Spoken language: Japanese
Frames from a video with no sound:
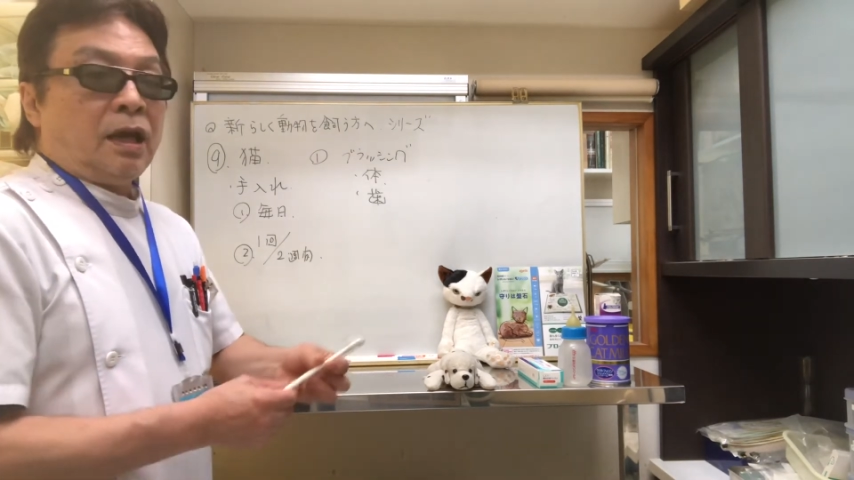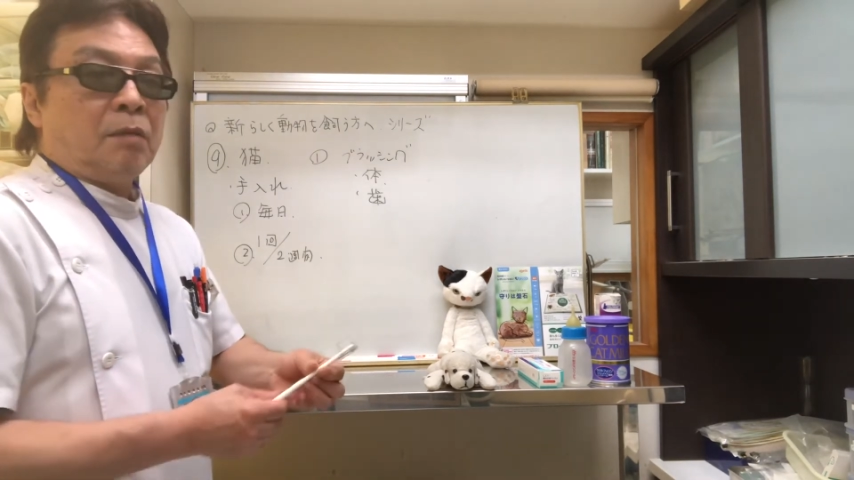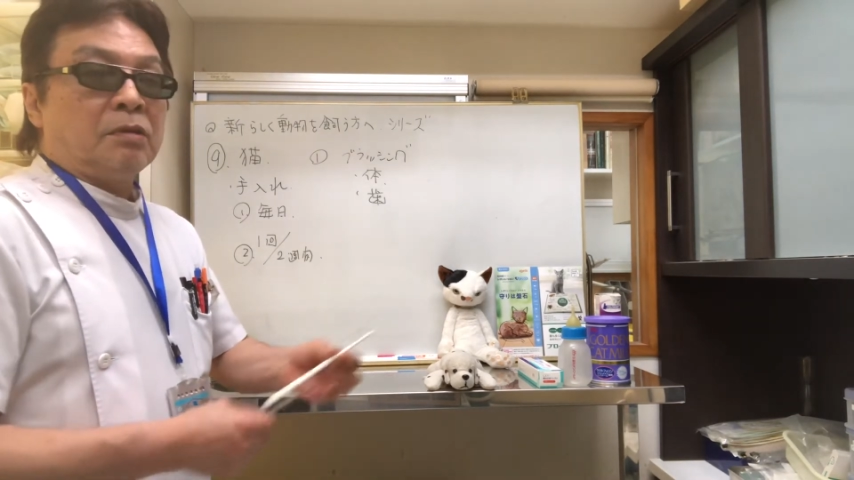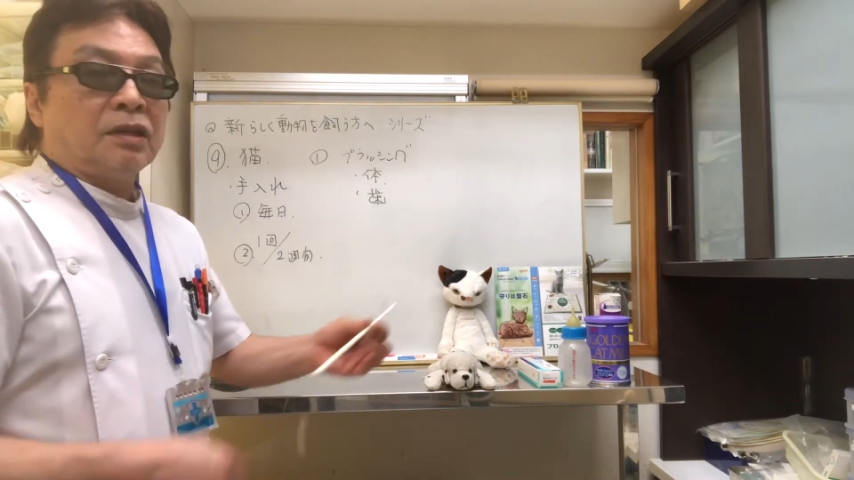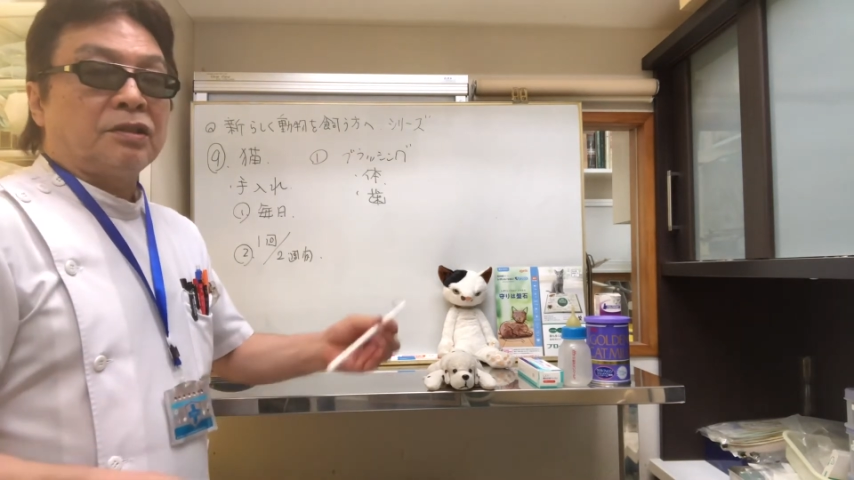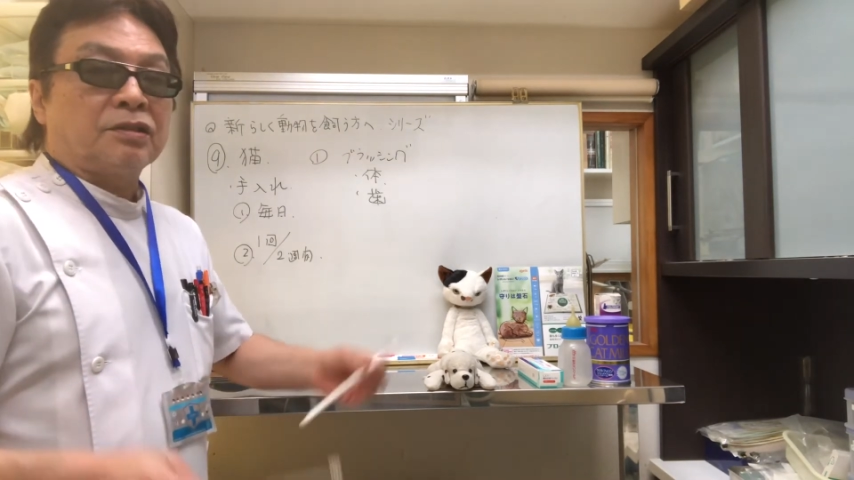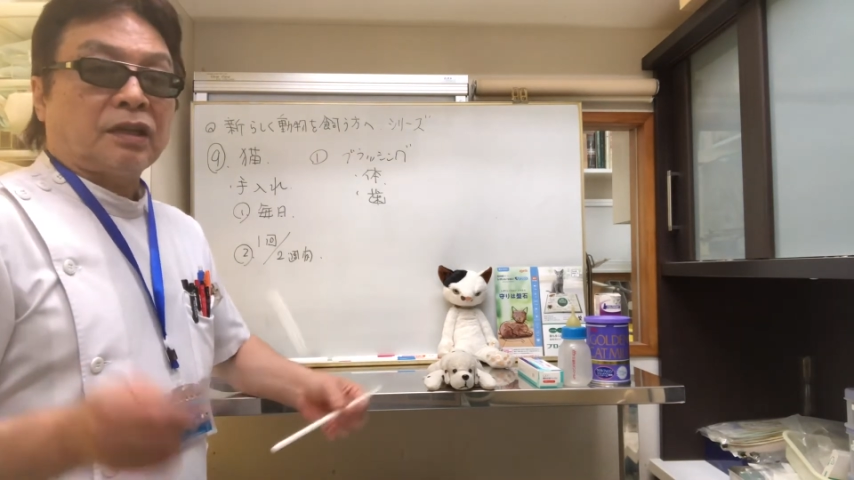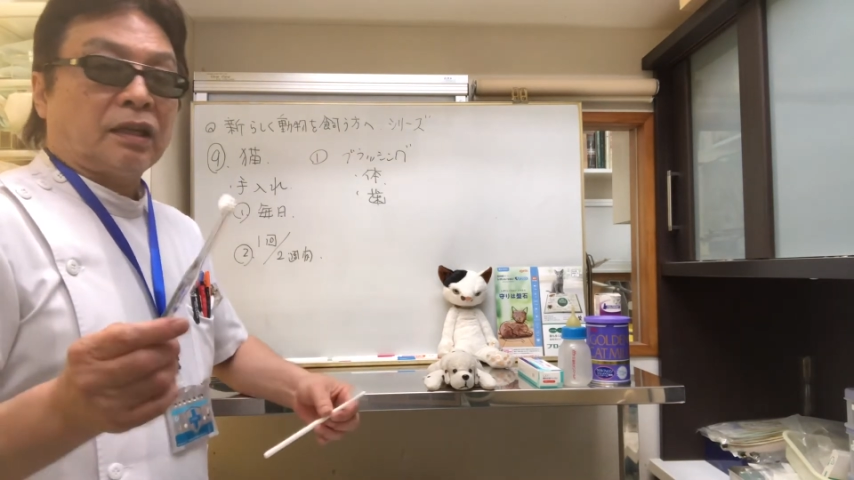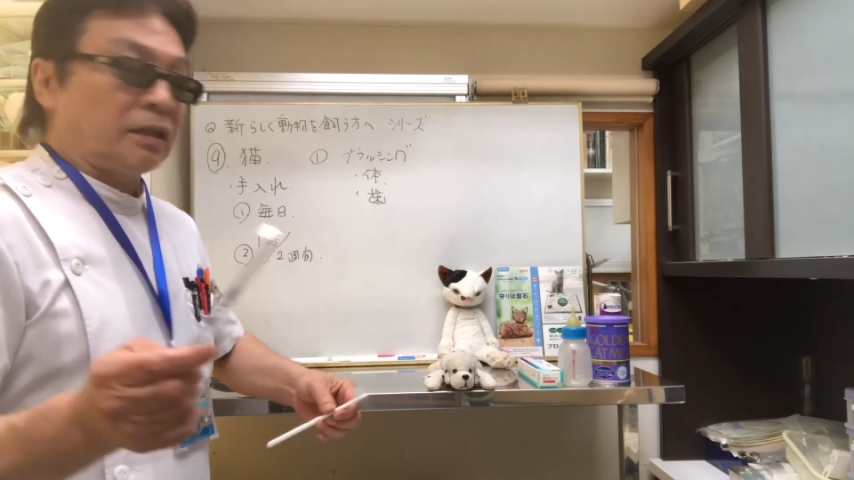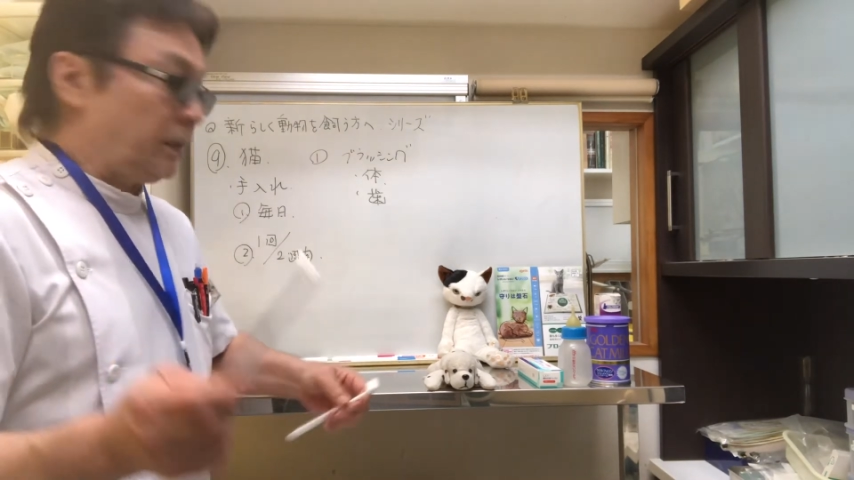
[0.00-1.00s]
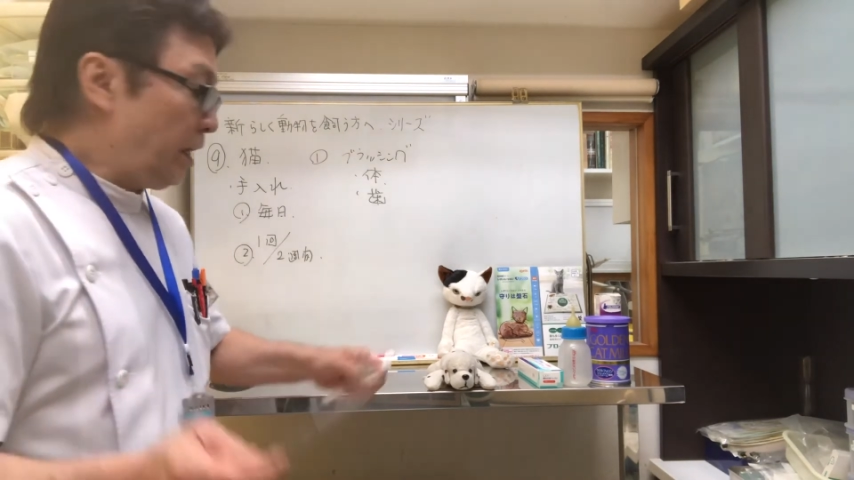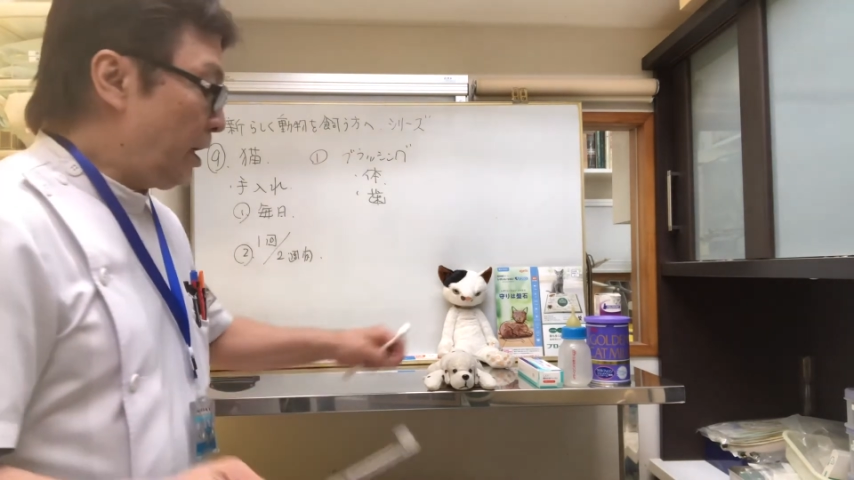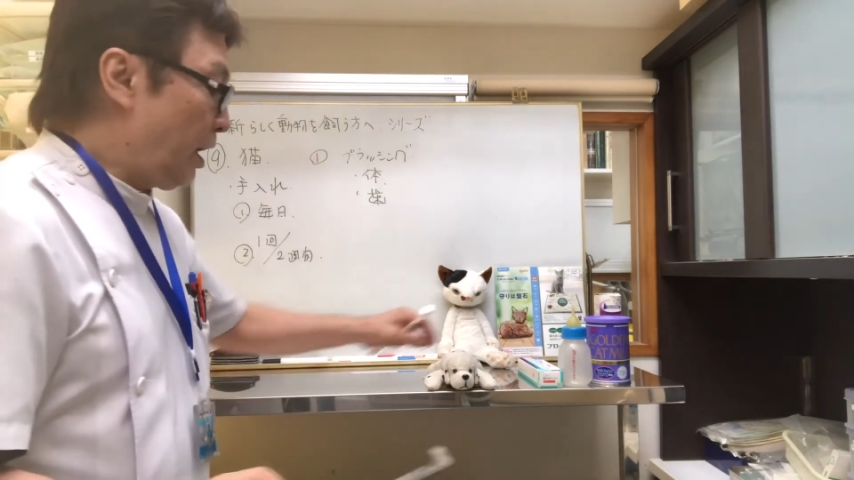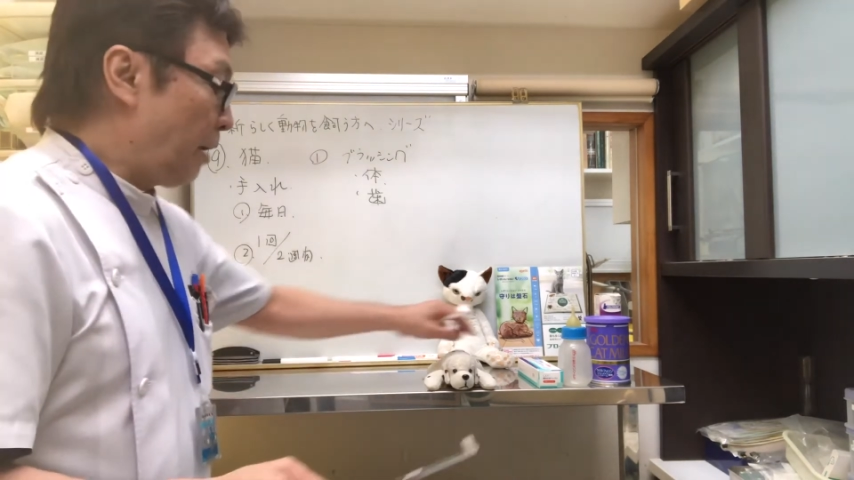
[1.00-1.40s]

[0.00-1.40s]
歯ブラシ使ってね